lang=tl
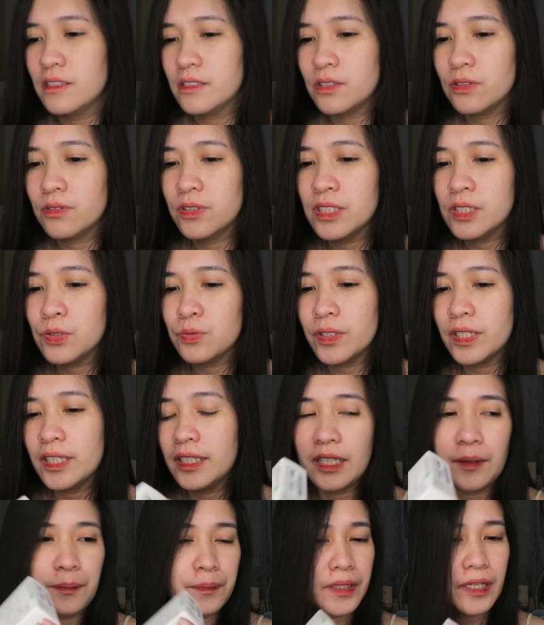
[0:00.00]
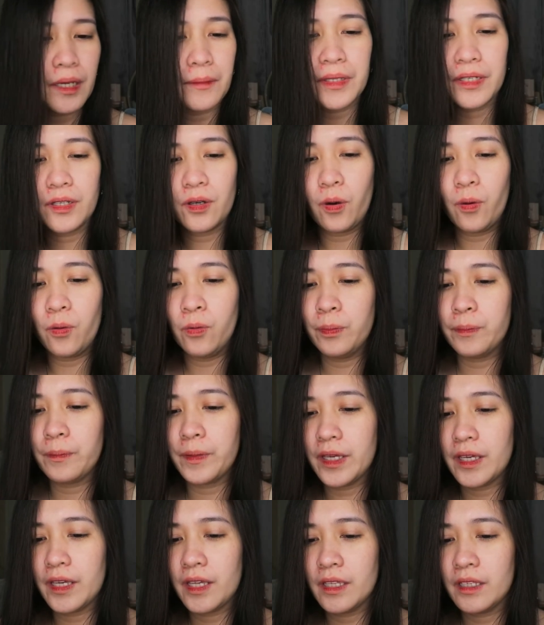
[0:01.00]
So, this one, hindi pa namin
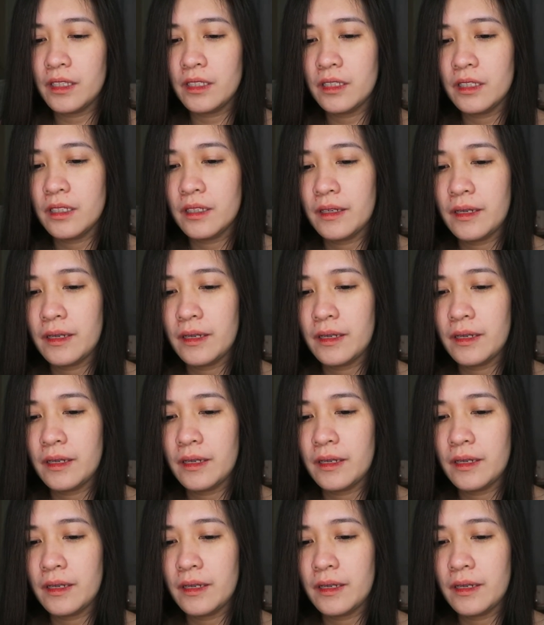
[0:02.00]
na-open.